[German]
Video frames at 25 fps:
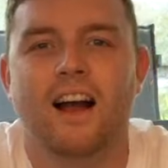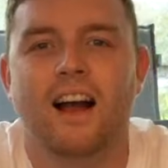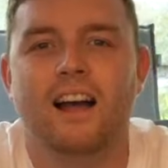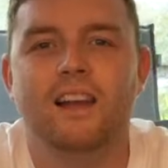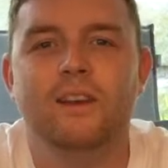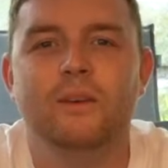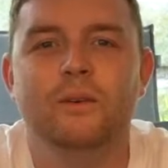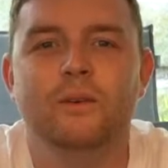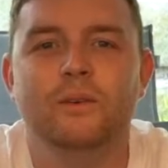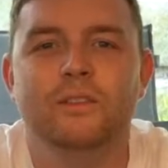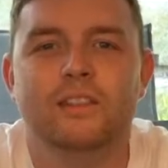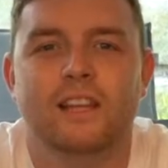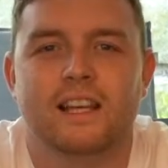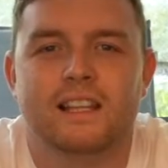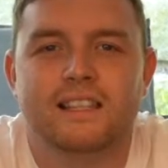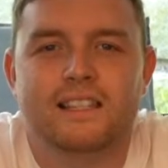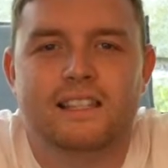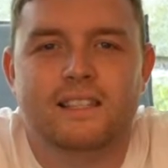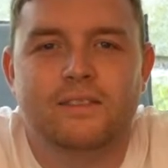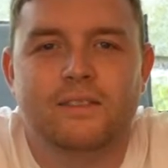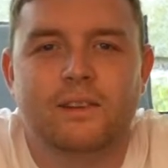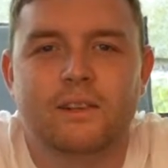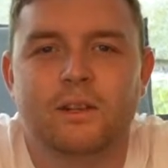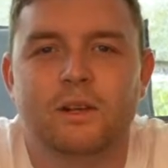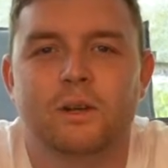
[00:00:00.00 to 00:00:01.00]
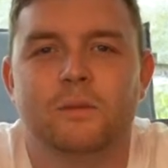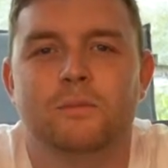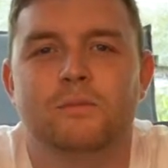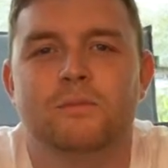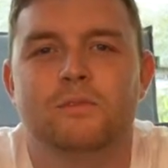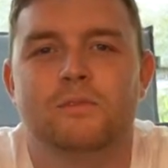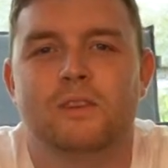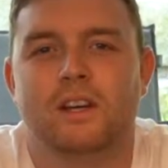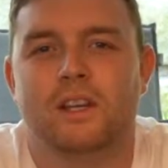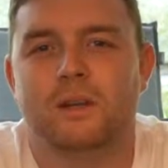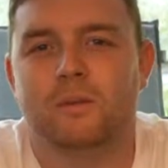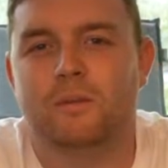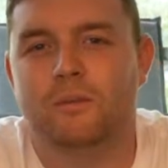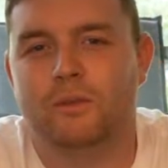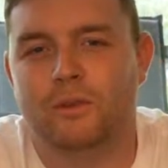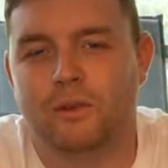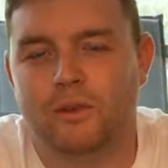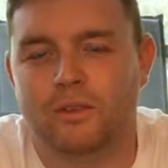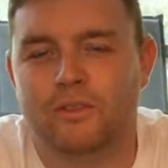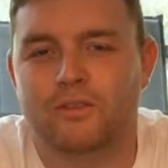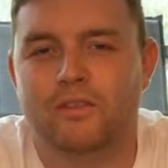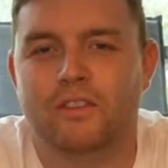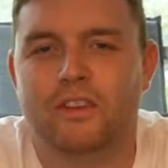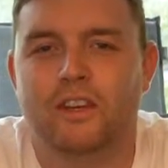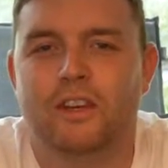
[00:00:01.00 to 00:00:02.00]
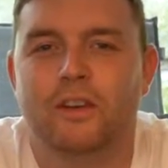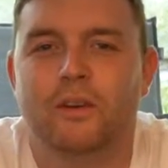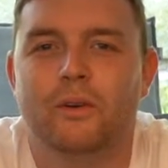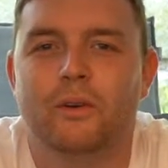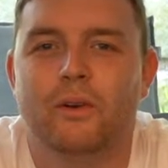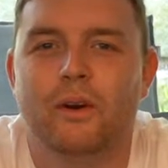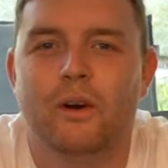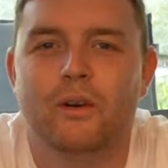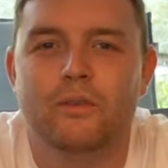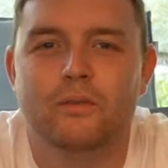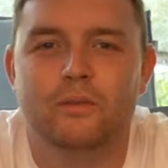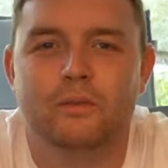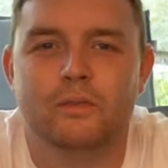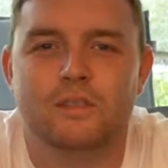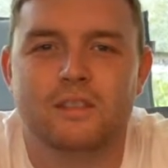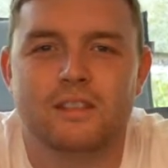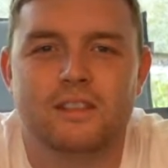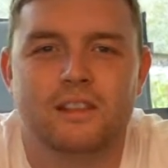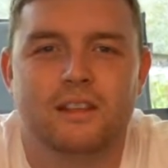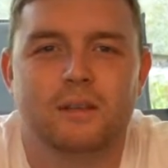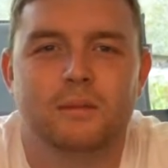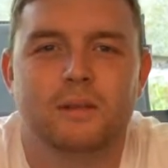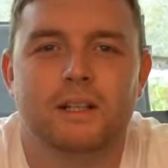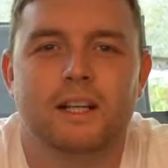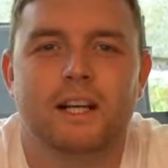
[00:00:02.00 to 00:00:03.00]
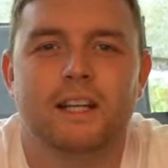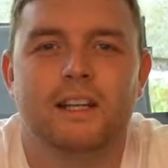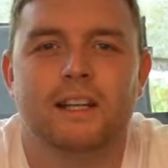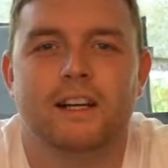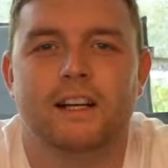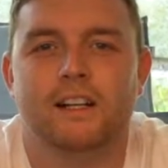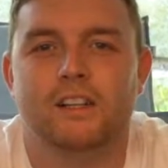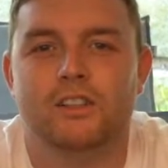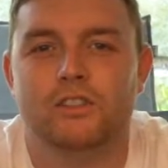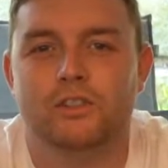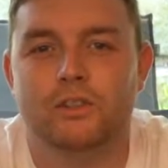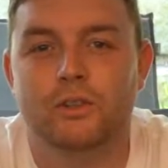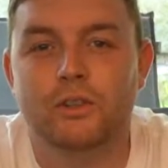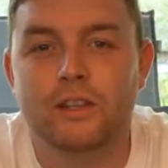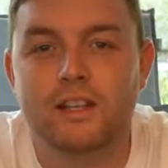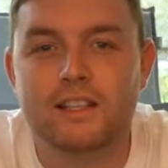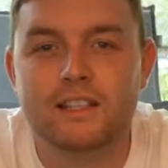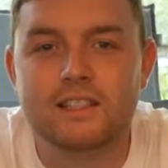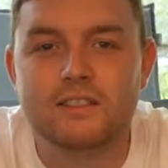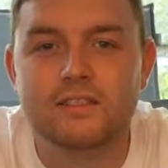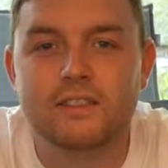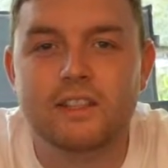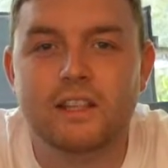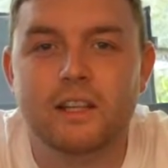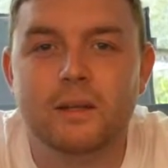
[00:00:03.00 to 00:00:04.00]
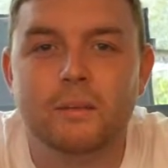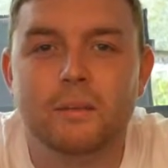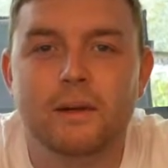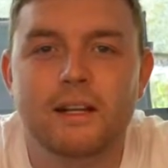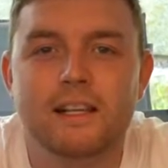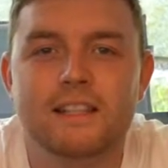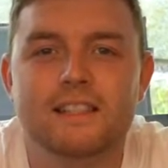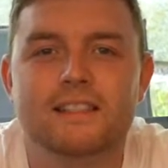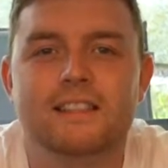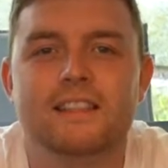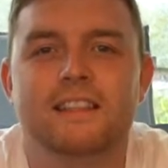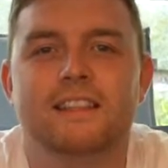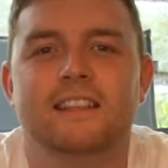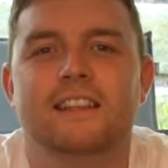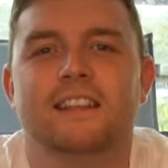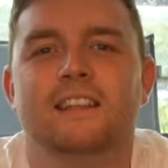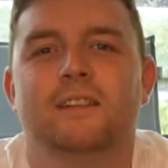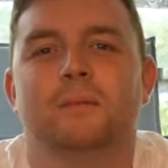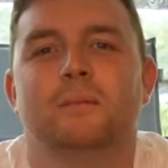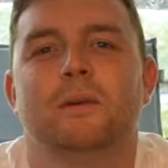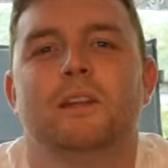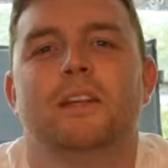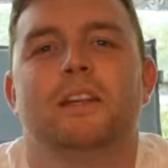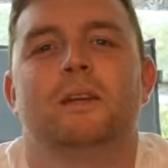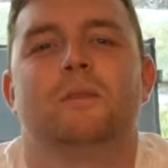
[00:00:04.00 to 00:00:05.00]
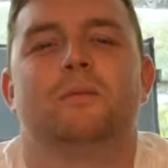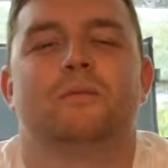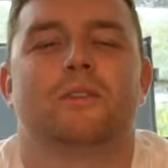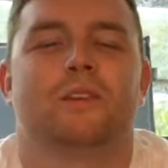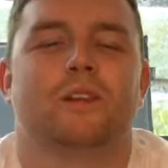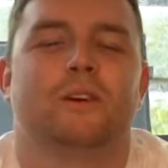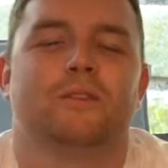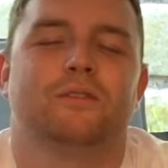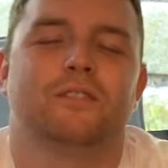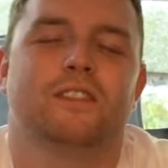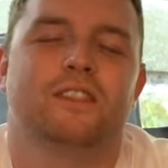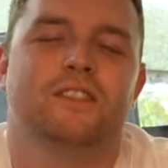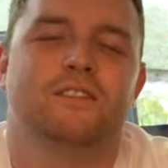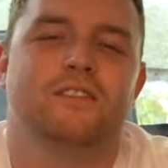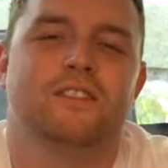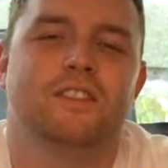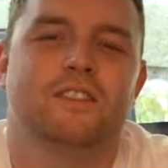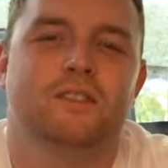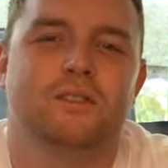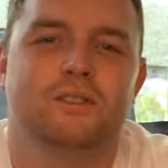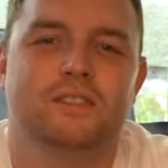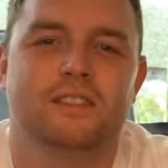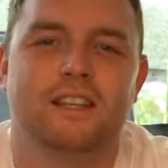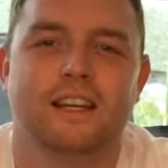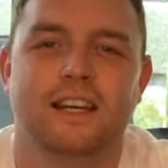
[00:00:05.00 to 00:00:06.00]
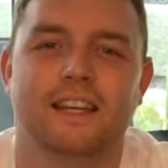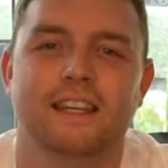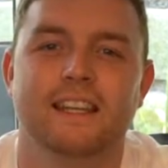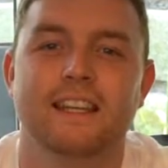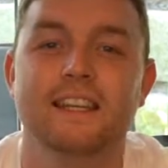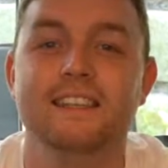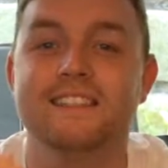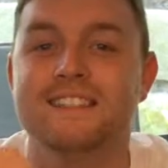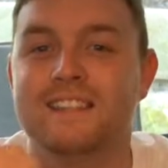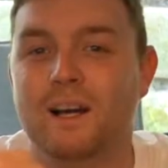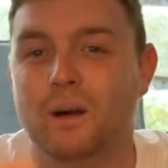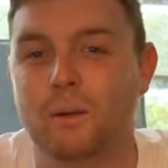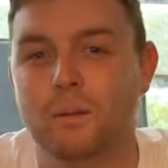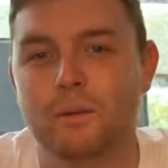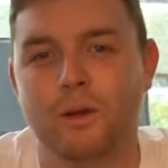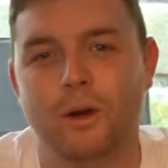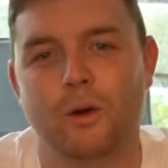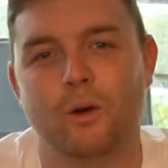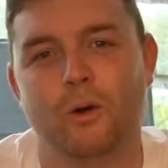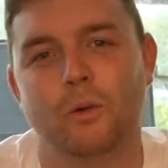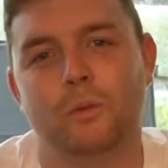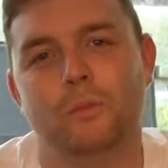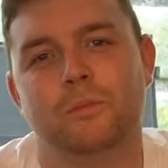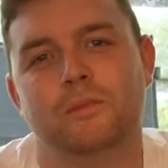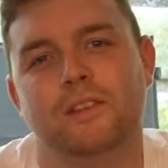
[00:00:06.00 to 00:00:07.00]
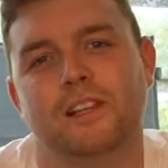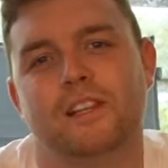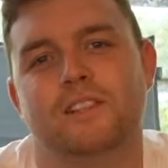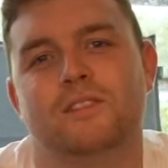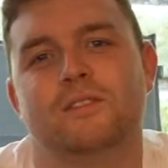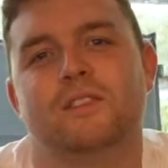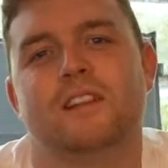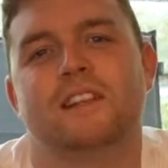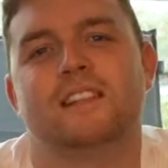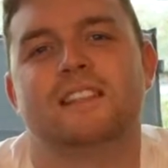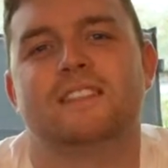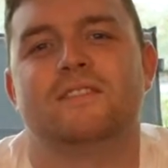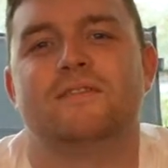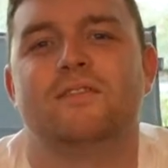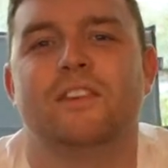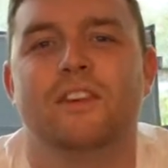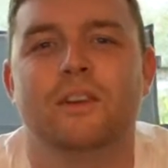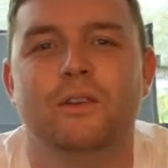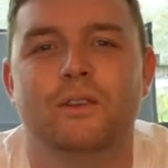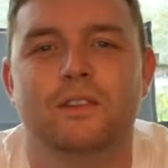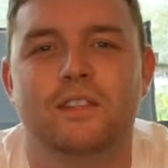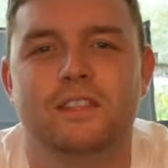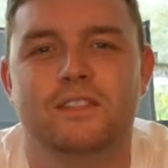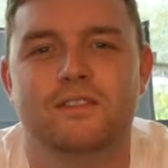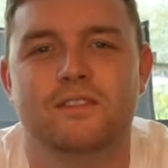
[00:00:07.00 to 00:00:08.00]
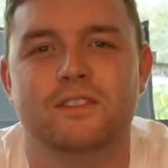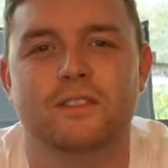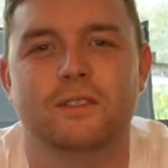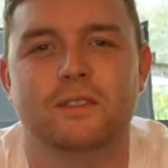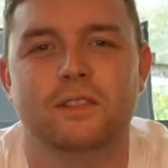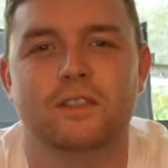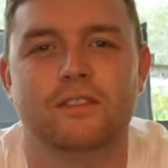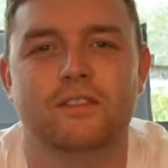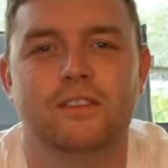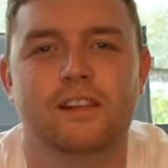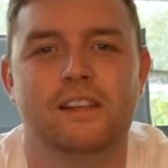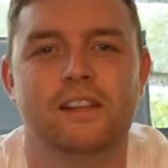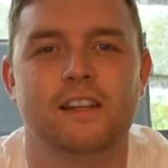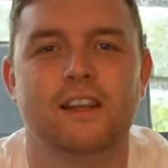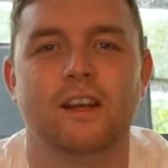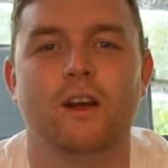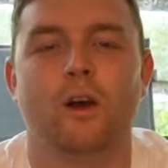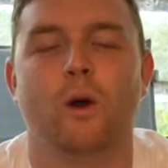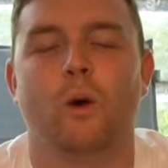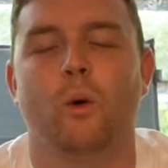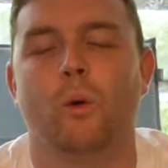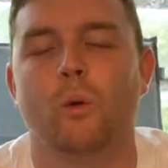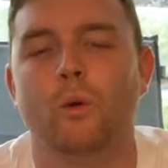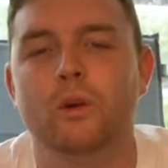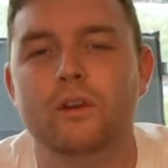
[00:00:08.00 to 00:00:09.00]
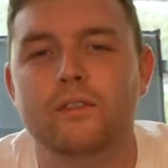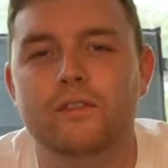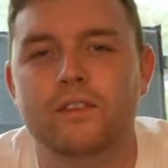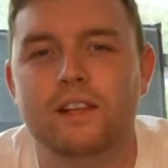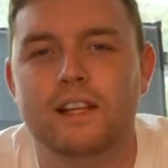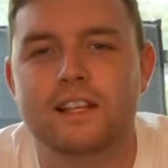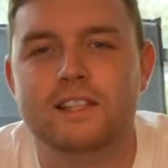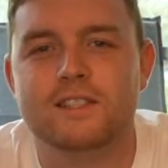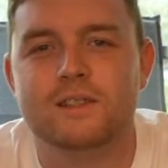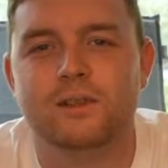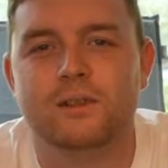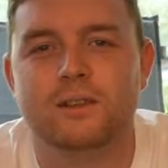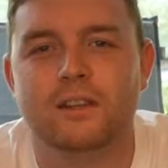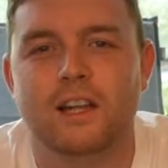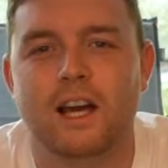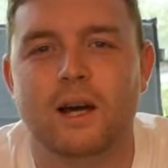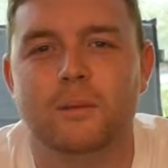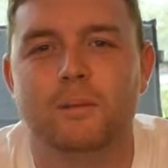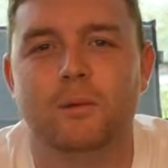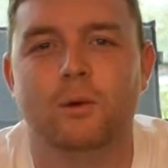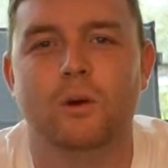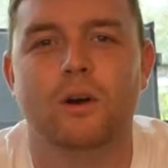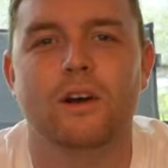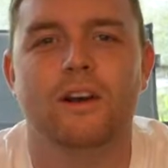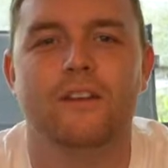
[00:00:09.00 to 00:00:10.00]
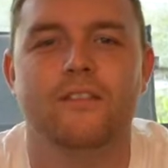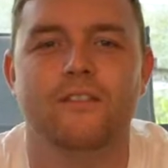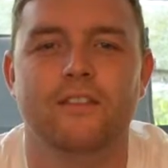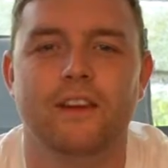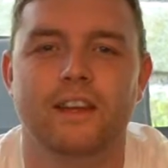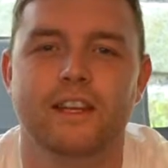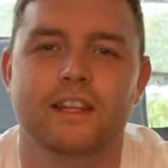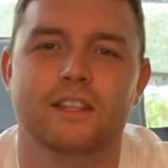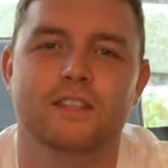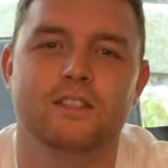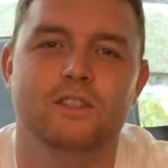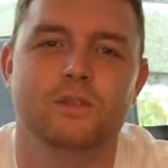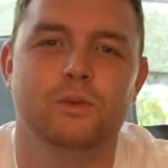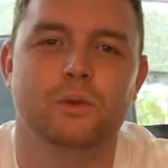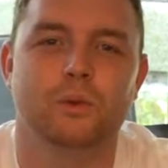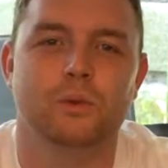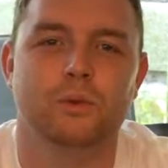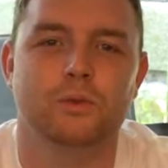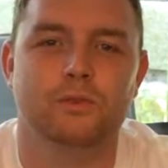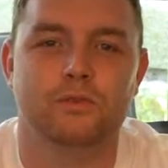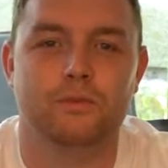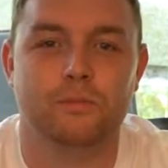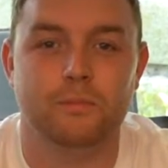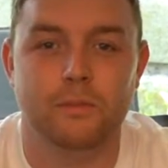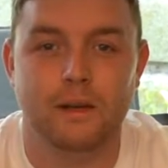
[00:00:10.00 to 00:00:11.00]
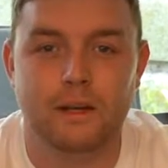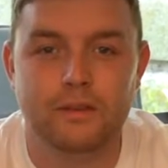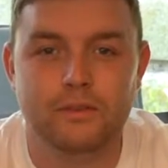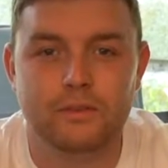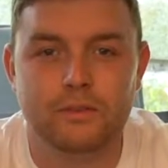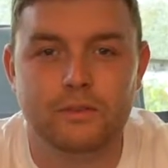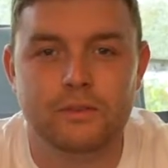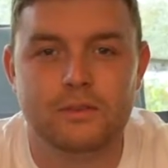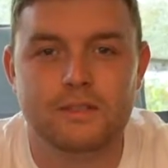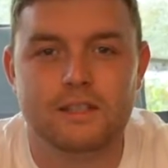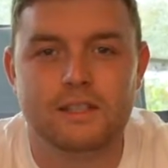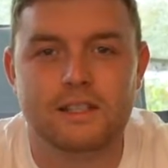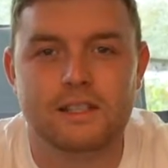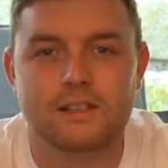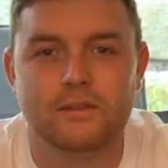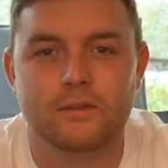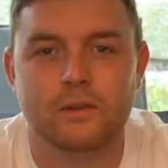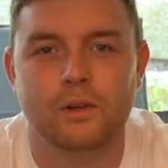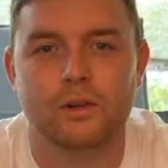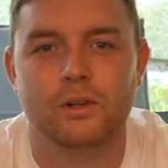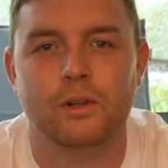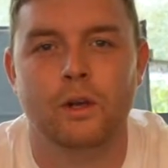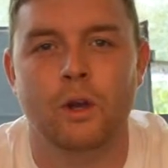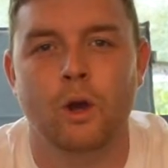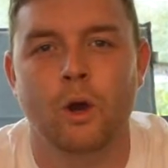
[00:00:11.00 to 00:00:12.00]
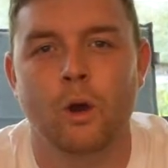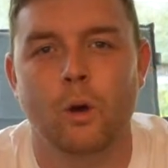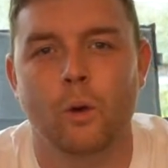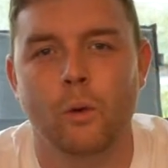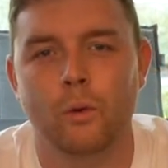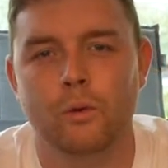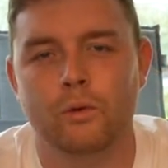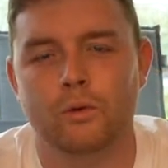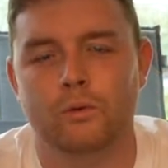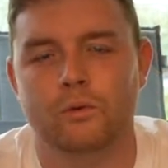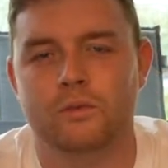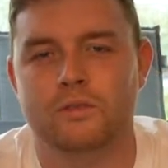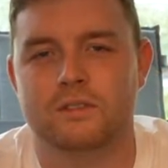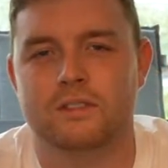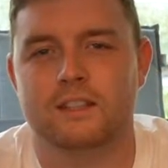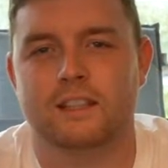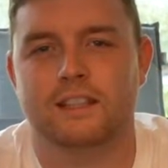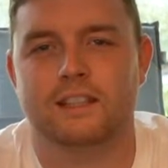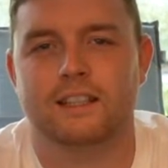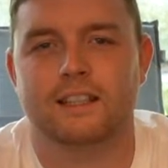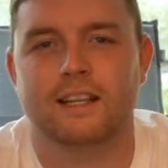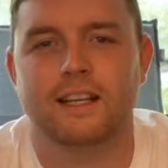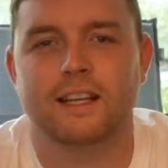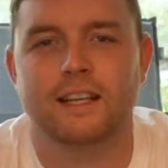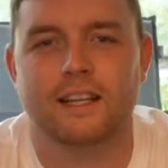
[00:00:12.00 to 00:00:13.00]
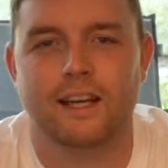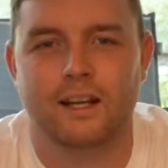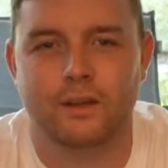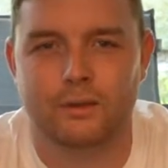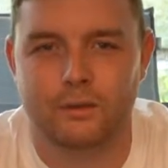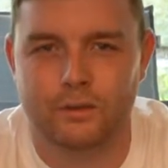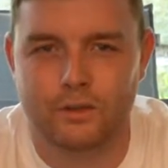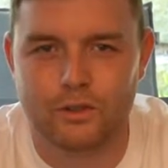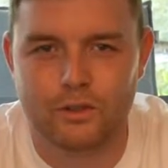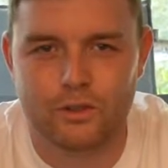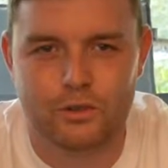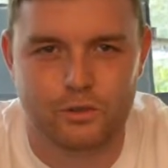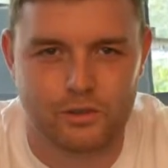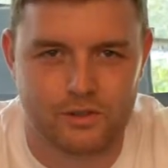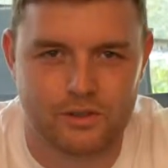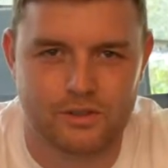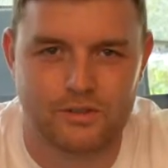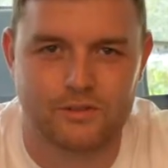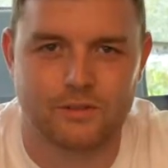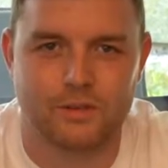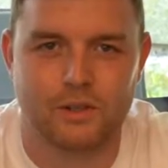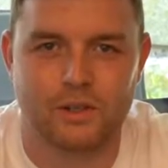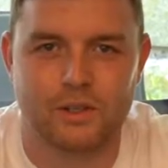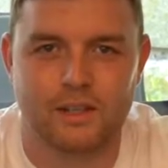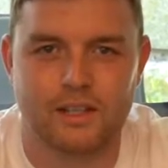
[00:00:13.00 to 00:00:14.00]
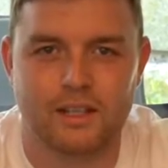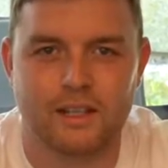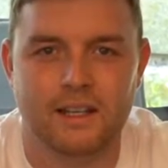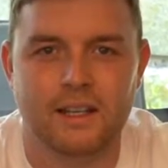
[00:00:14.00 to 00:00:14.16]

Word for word: Hallo und herzlich willkommen zu einem neuen Video auf unserem Kanal. Schön, dass ihr wieder dabei seid. Denkt bitte im Verlauf des Videos daran, einen Daumen nach oben da zu lassen, wenn euch das Video gefällt oder vielleicht sogar ein Abo, wenn ihr in Zukunft mehr von uns sehen wollt und unseren Kanal unterstützen wollt.